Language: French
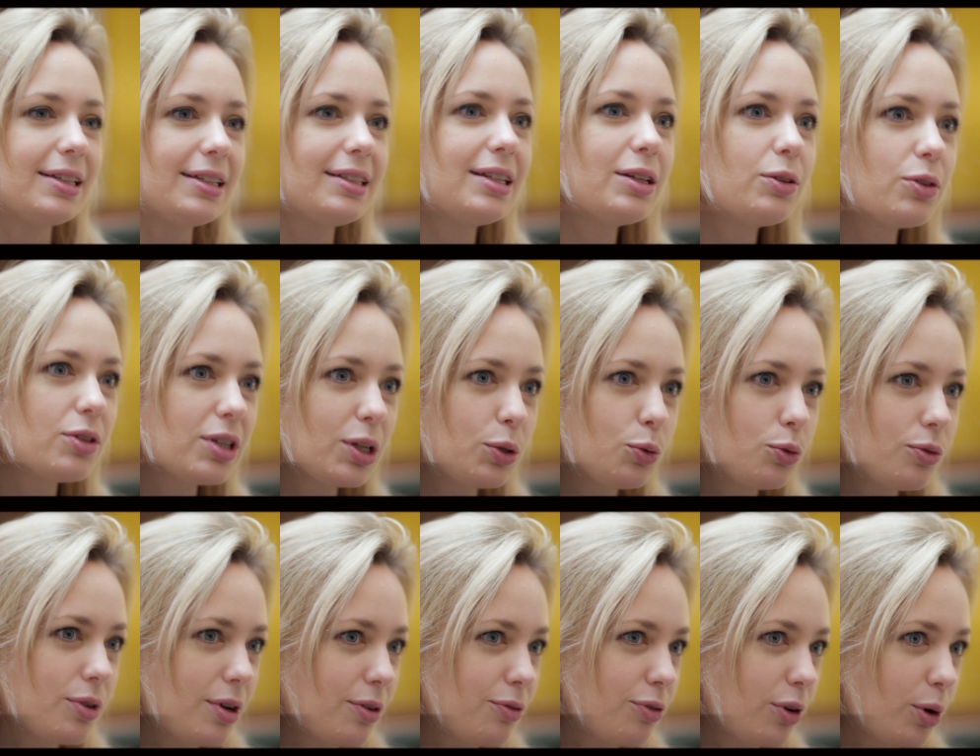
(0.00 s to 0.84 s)
L'idée de cette
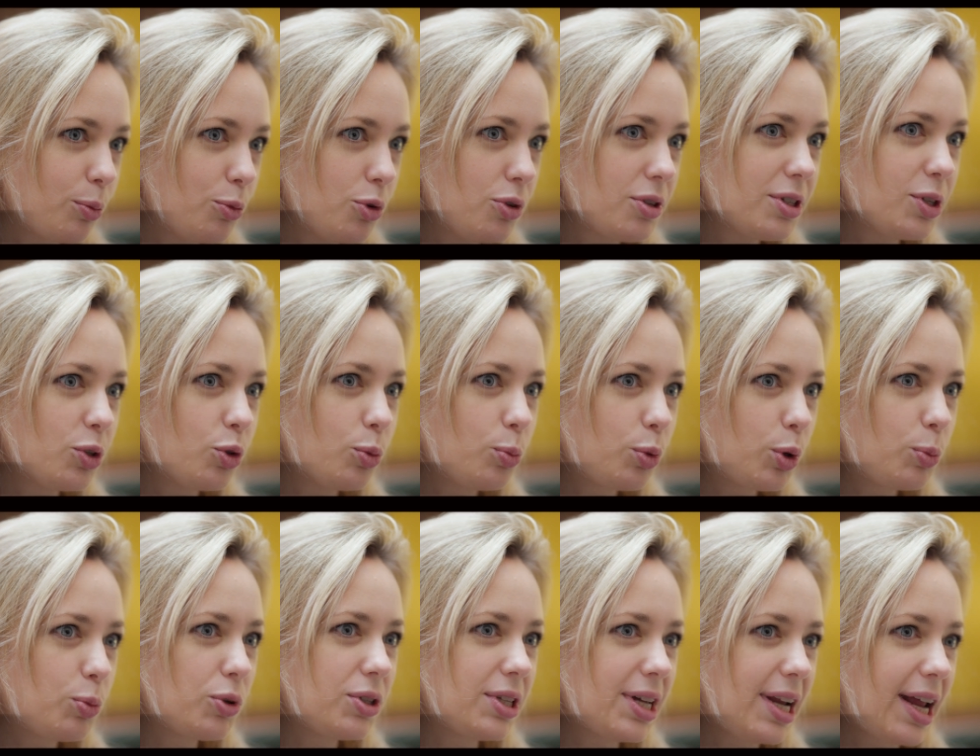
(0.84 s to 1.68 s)
nouvelle formule, c'est de
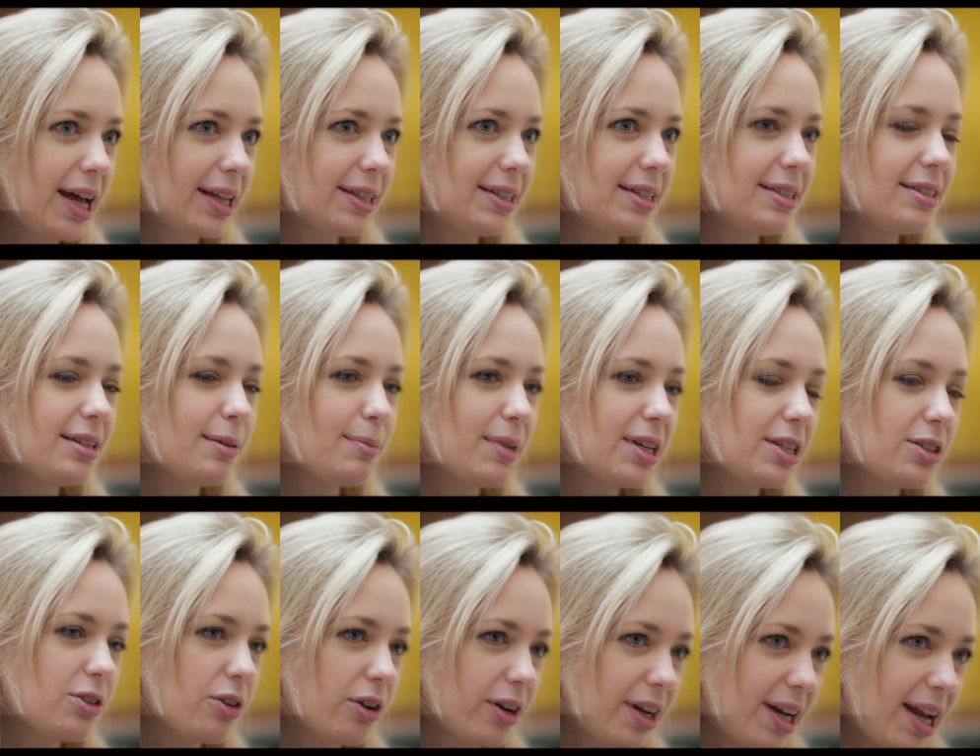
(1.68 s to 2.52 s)
proposer à l'artiste des
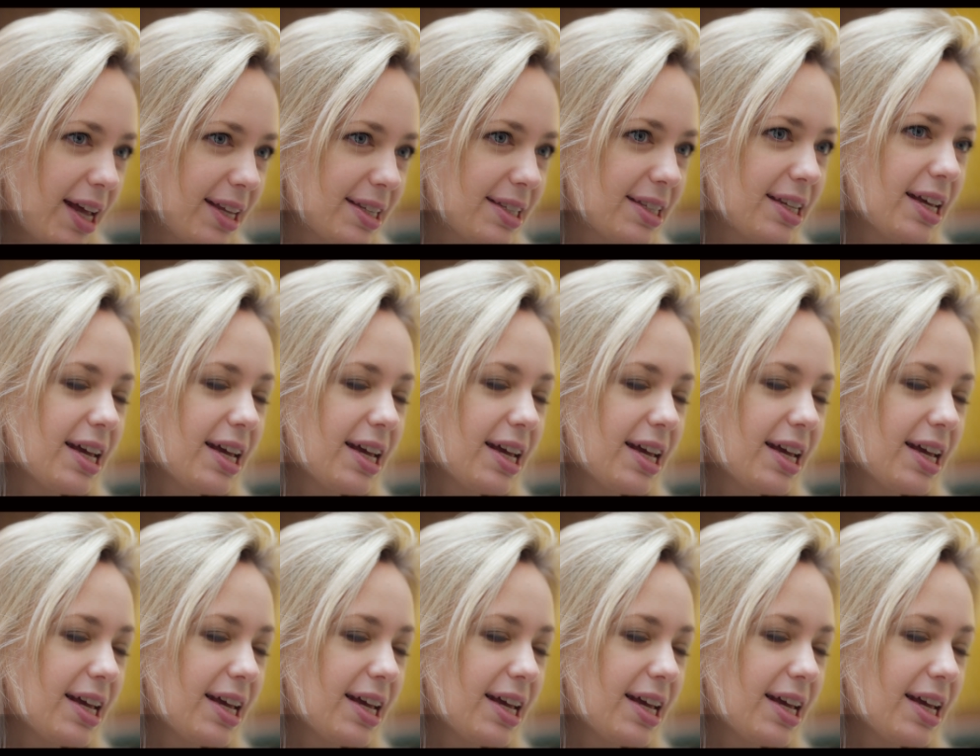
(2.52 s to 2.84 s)
masterclass